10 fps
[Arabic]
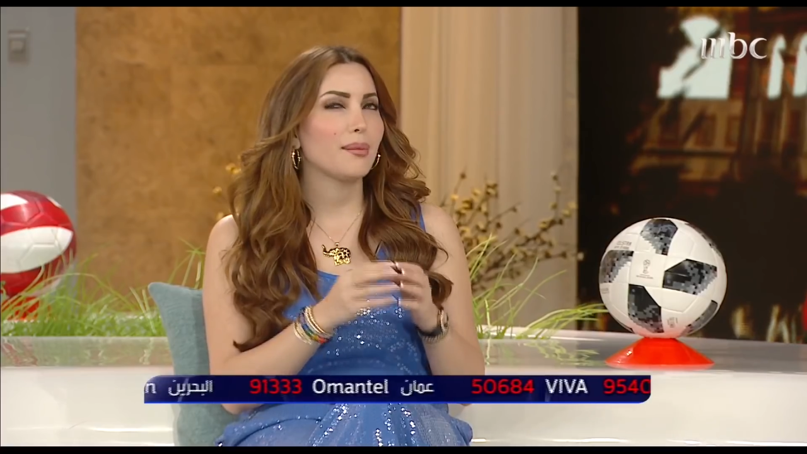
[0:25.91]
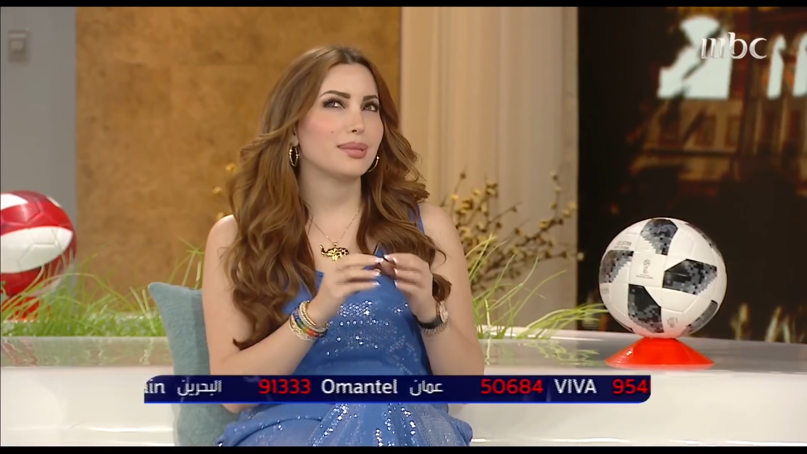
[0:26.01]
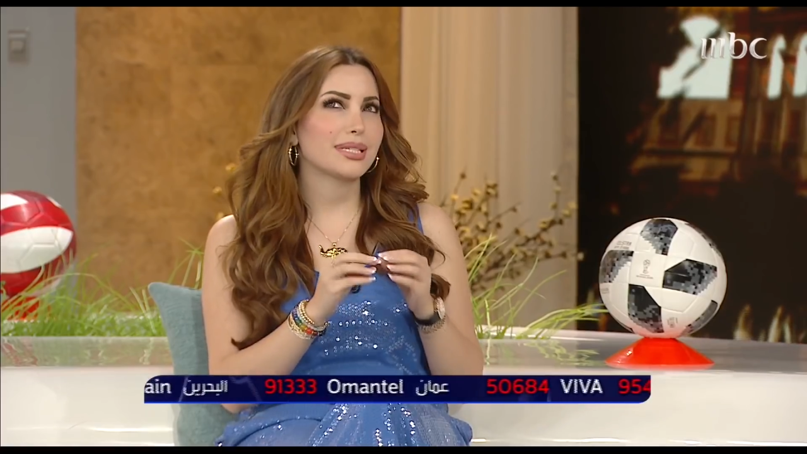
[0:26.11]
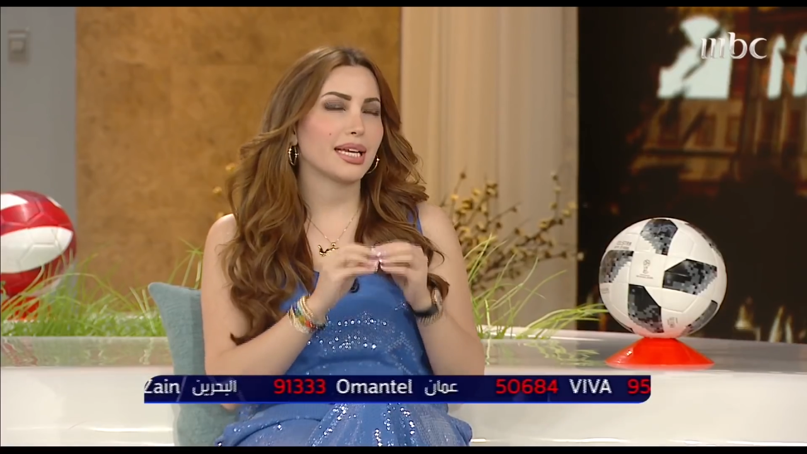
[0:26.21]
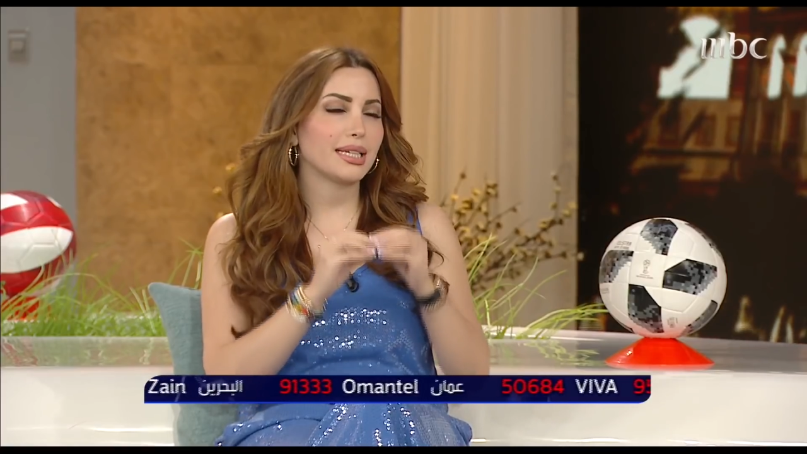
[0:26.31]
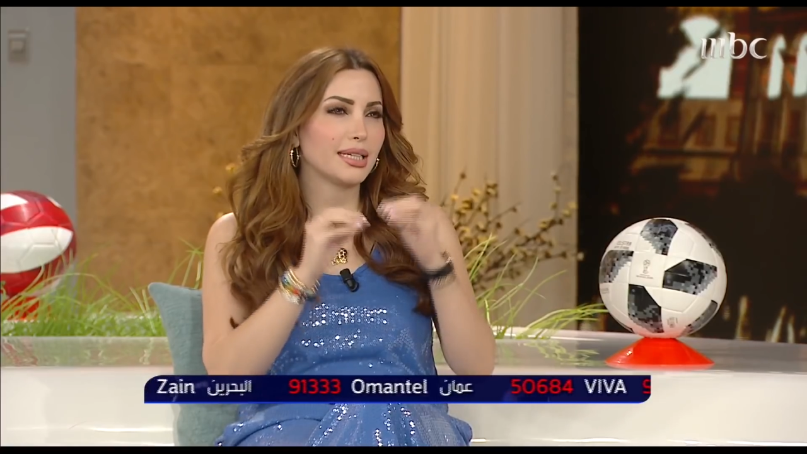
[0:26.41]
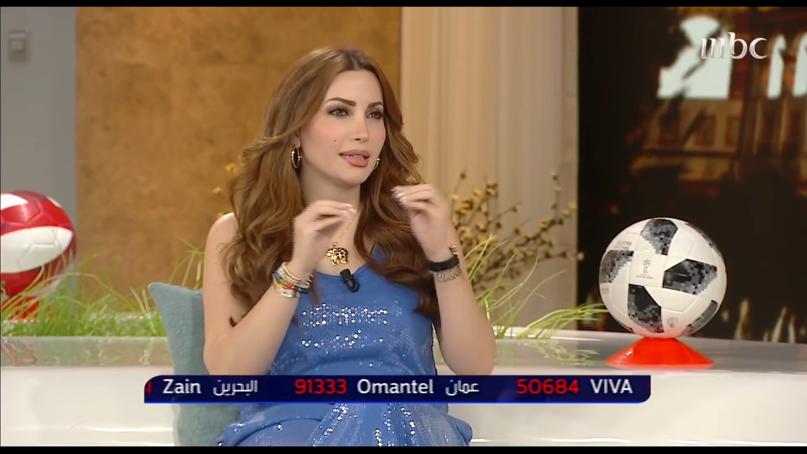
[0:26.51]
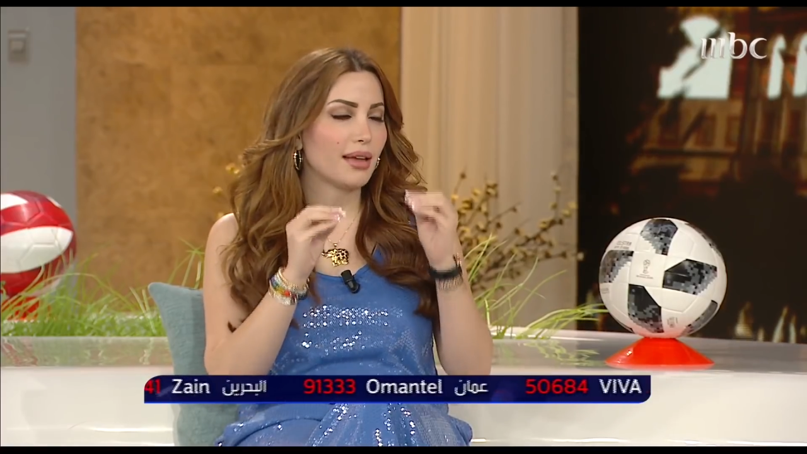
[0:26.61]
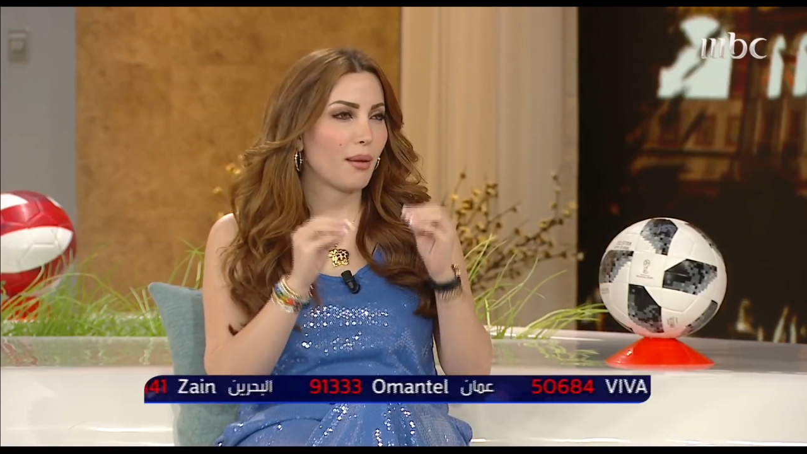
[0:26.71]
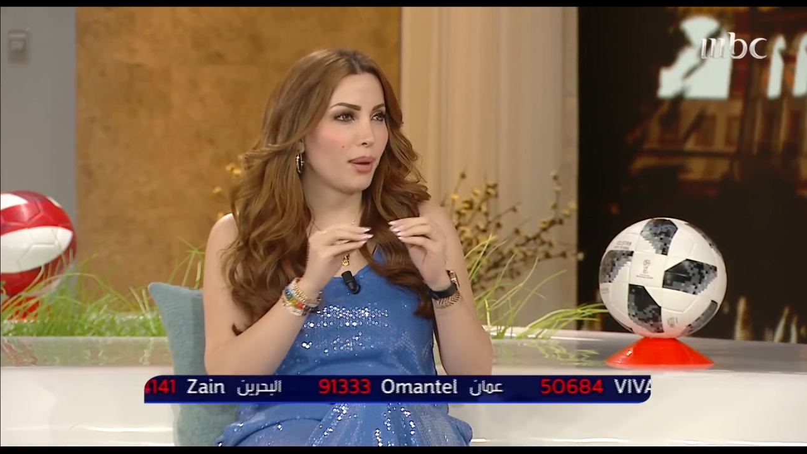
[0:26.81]
بس يعني
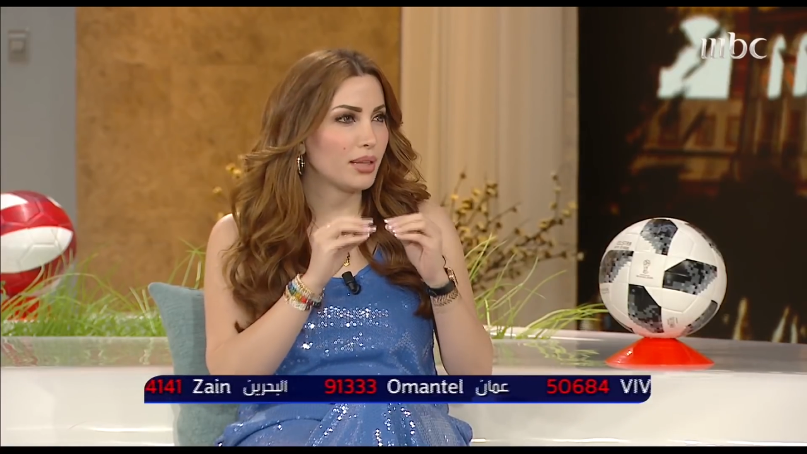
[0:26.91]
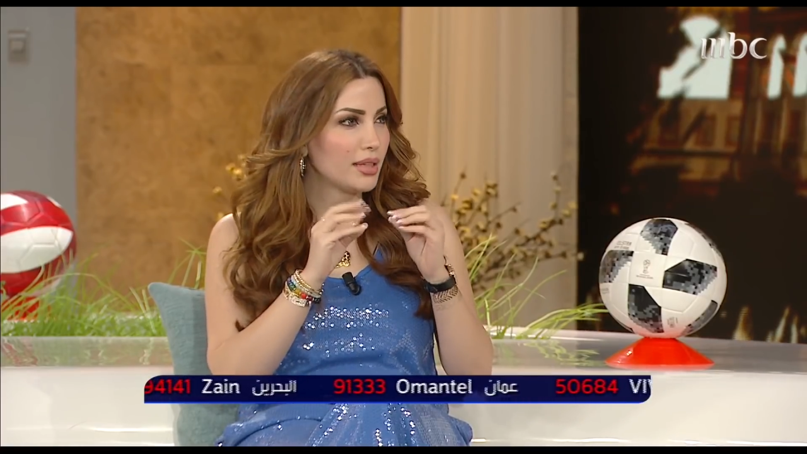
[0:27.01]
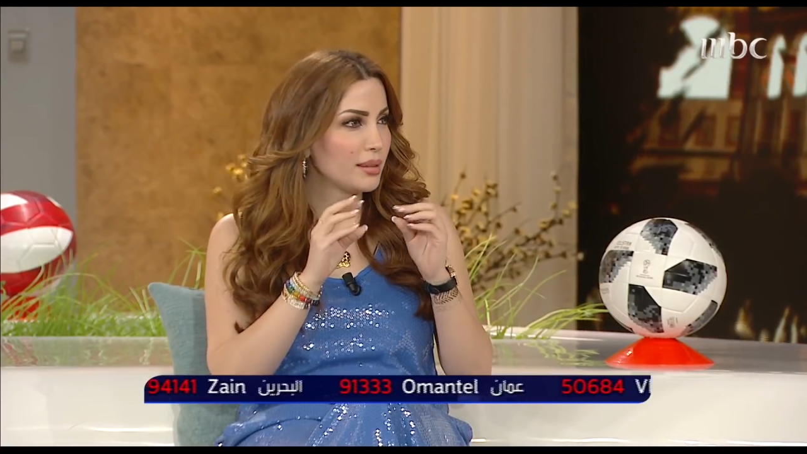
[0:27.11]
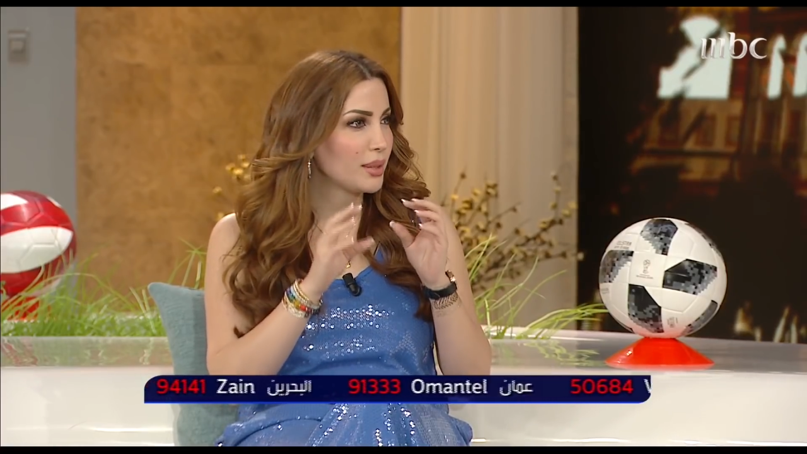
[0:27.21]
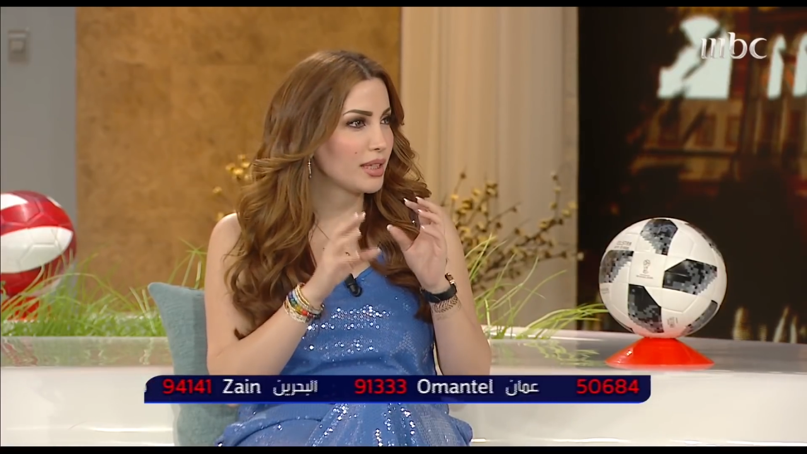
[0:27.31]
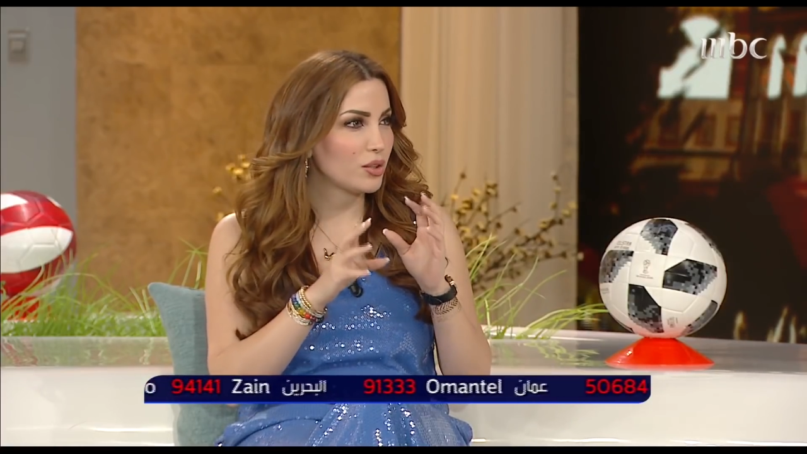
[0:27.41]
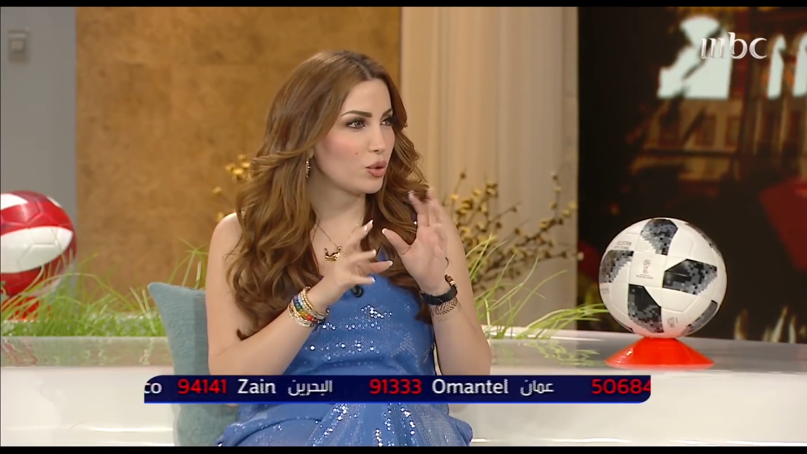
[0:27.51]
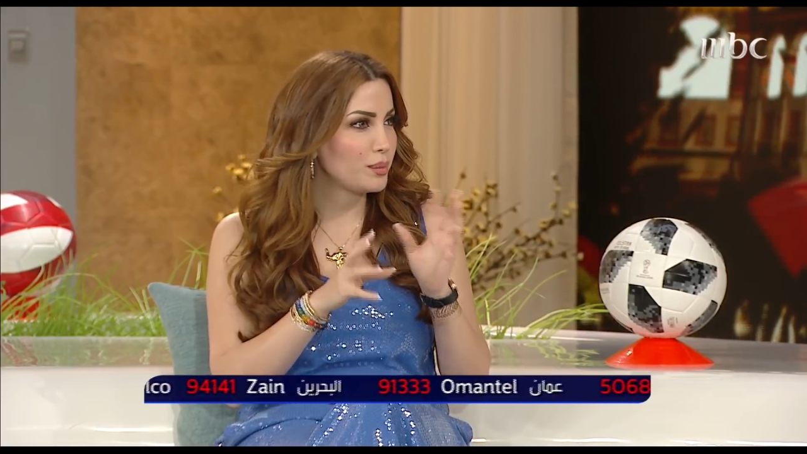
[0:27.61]
كلنا على بعضنا يمكن يا دوب